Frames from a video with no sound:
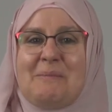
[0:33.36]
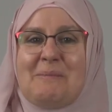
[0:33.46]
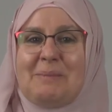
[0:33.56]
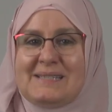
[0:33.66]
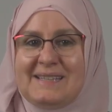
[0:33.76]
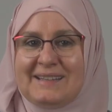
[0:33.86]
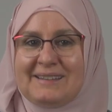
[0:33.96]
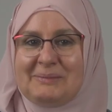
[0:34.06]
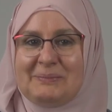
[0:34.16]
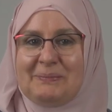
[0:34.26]

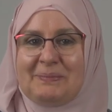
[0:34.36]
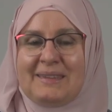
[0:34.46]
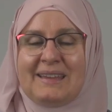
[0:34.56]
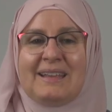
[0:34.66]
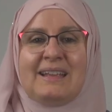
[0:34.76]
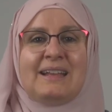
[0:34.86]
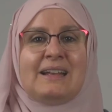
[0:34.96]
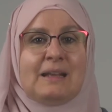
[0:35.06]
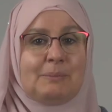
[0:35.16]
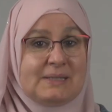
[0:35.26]
Pastèque.
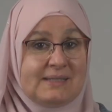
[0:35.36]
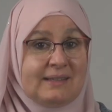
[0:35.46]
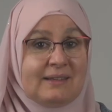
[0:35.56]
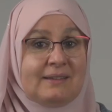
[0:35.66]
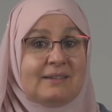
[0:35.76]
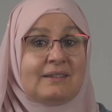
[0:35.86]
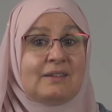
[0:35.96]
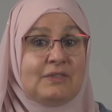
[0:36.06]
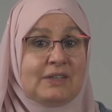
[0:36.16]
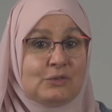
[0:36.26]
La pastèque
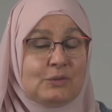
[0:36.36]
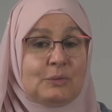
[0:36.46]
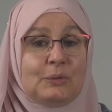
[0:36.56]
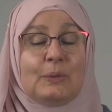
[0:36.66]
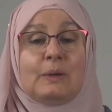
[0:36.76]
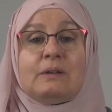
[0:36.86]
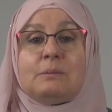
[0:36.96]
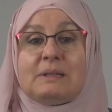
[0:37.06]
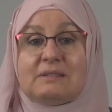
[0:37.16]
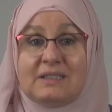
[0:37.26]
vient du mot
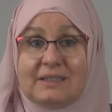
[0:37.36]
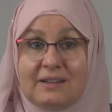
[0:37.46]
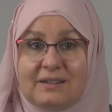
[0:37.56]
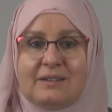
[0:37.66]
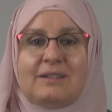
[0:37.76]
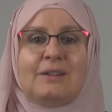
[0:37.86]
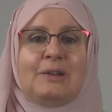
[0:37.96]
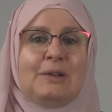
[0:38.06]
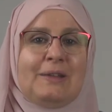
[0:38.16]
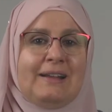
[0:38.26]
batir
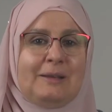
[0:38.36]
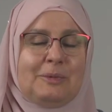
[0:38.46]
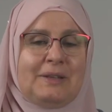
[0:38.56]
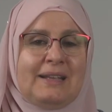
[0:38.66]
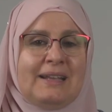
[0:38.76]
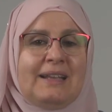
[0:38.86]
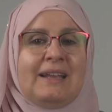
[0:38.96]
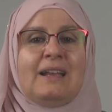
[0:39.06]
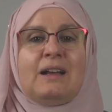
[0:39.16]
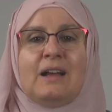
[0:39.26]
en arabe
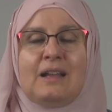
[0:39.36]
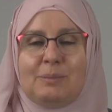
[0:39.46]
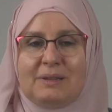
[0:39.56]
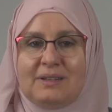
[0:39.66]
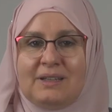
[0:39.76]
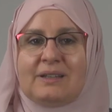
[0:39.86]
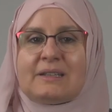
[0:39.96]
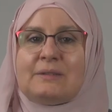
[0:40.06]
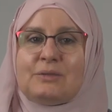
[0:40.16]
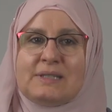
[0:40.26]
al
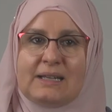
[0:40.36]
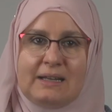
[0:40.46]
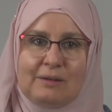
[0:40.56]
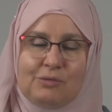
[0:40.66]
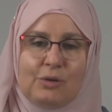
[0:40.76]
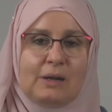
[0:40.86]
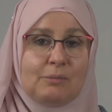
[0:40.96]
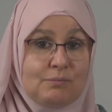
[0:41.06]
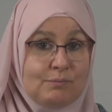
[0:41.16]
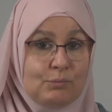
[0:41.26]
qui veut dire à la fois
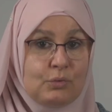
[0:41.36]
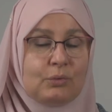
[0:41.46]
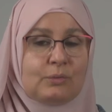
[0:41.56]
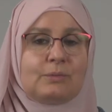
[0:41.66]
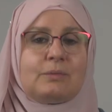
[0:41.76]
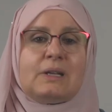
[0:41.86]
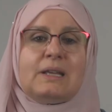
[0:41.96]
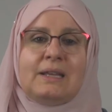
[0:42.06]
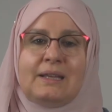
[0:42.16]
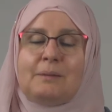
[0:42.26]
melon
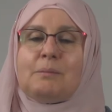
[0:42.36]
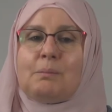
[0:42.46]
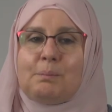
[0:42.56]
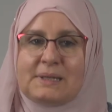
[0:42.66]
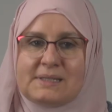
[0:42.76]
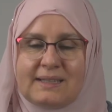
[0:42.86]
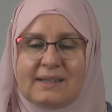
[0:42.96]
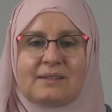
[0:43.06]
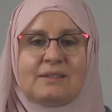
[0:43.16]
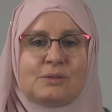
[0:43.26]
et
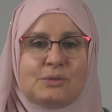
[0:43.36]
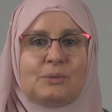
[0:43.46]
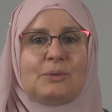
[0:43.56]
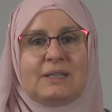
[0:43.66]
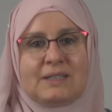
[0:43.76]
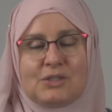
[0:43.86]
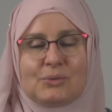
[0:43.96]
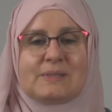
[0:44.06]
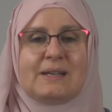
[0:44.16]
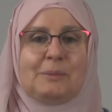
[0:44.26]
pastèque selon les régions
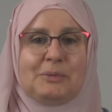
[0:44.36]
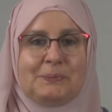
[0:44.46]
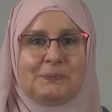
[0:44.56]
arabes.